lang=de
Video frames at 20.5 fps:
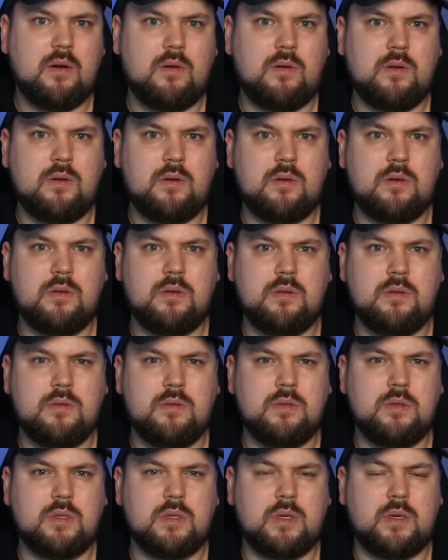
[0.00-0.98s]

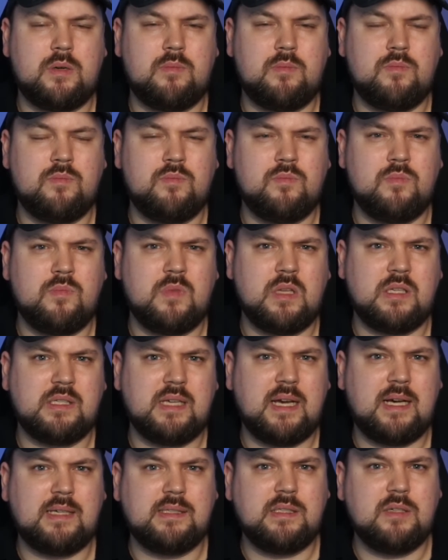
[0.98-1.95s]
Und ähm, das
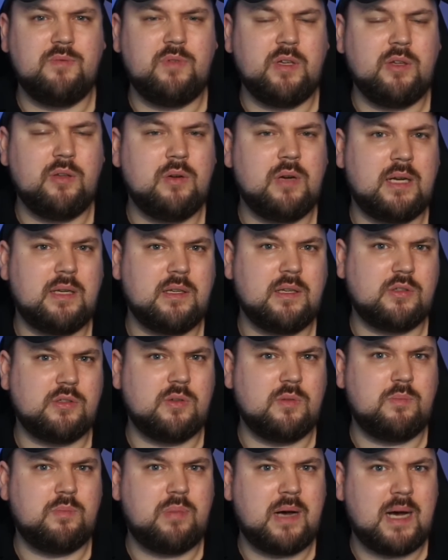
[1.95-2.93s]
erste Video hat ja auch
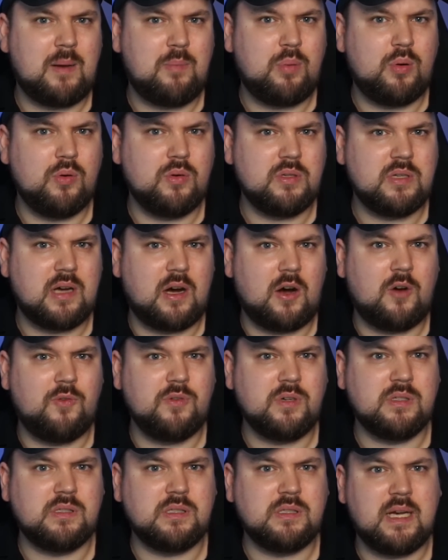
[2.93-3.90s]
so ein paar Punkte
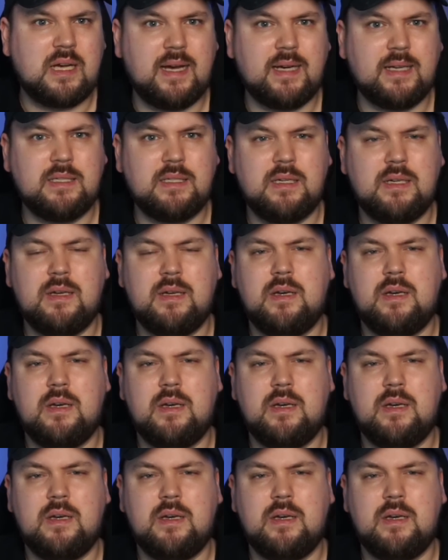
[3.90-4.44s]
aufgezeigt,